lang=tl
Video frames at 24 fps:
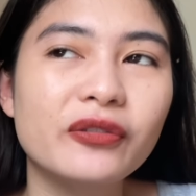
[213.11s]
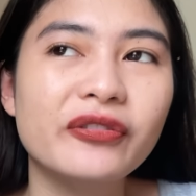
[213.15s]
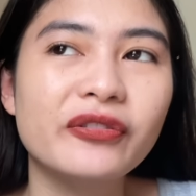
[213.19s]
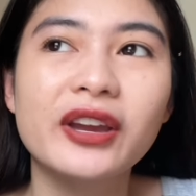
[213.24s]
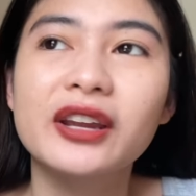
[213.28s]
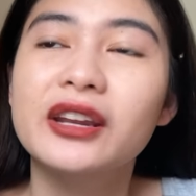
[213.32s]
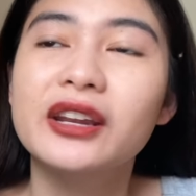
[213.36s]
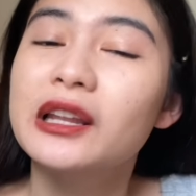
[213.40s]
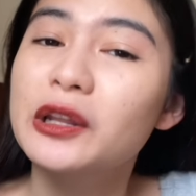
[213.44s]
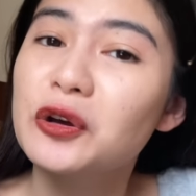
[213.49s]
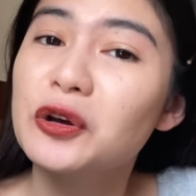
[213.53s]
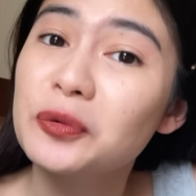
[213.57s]

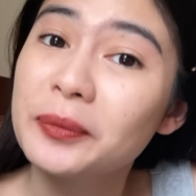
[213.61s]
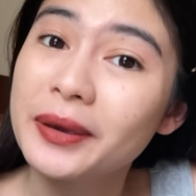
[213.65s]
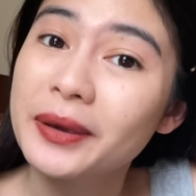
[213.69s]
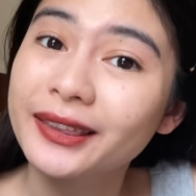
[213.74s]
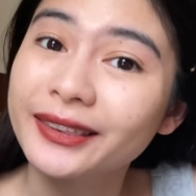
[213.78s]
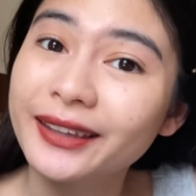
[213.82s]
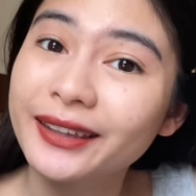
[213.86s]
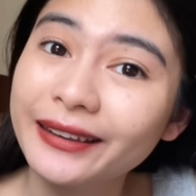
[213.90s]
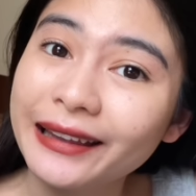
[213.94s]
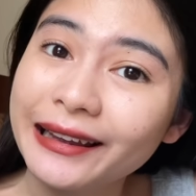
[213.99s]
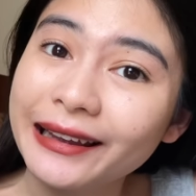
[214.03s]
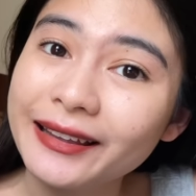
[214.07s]
very low
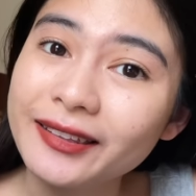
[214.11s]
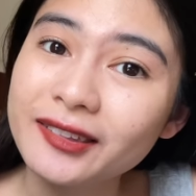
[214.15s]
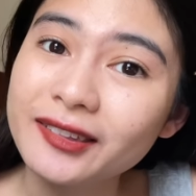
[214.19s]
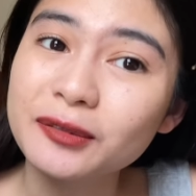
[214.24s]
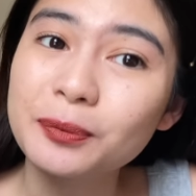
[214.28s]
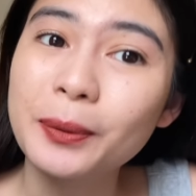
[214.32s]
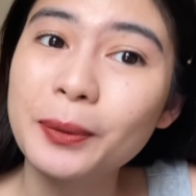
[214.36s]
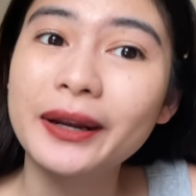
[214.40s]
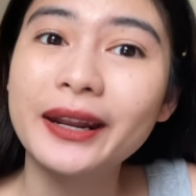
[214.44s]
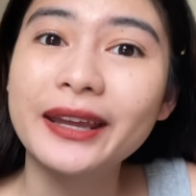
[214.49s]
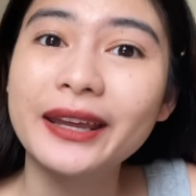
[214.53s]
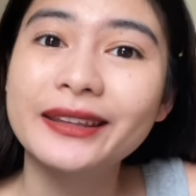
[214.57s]
maintenance,
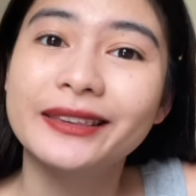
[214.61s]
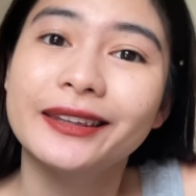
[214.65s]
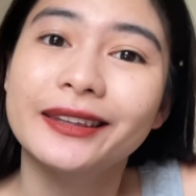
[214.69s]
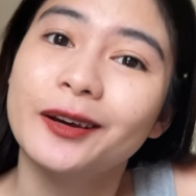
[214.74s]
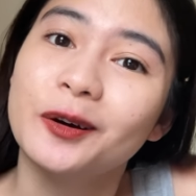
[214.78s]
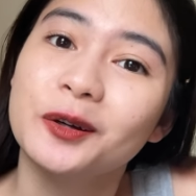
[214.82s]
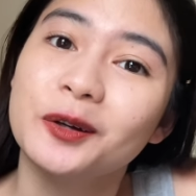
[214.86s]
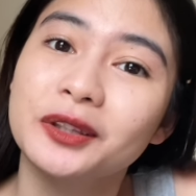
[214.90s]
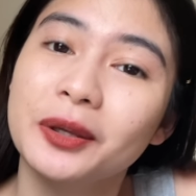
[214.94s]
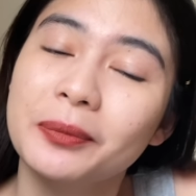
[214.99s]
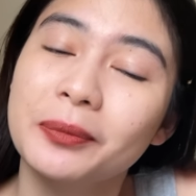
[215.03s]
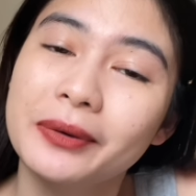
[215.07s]
para hindi
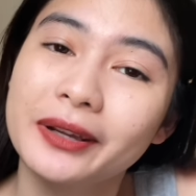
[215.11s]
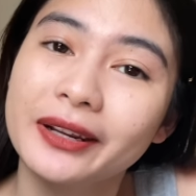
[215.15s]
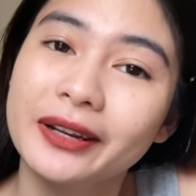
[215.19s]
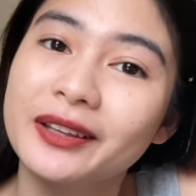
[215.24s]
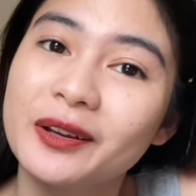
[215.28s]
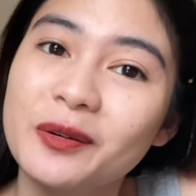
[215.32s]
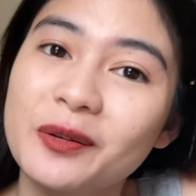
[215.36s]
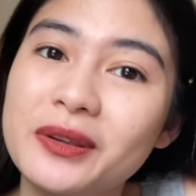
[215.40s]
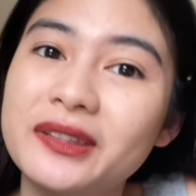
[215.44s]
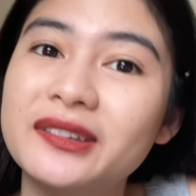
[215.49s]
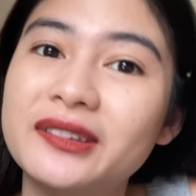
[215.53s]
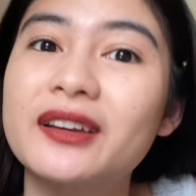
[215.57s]
ako tama rin
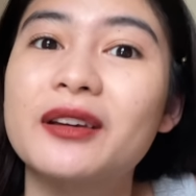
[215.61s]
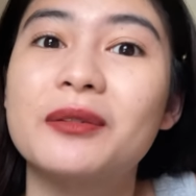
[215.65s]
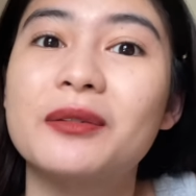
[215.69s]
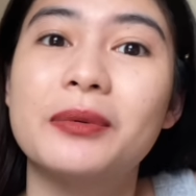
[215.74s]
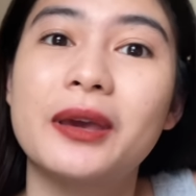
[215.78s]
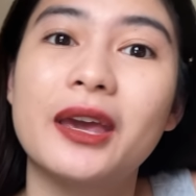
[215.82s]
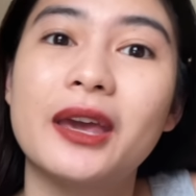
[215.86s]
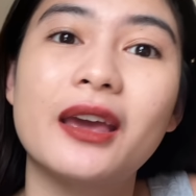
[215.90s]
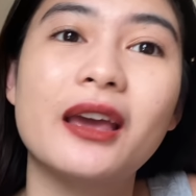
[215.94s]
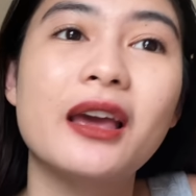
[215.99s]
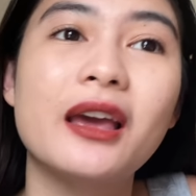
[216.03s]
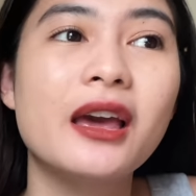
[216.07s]
gawin sa
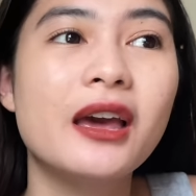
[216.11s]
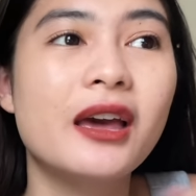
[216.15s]
gabi.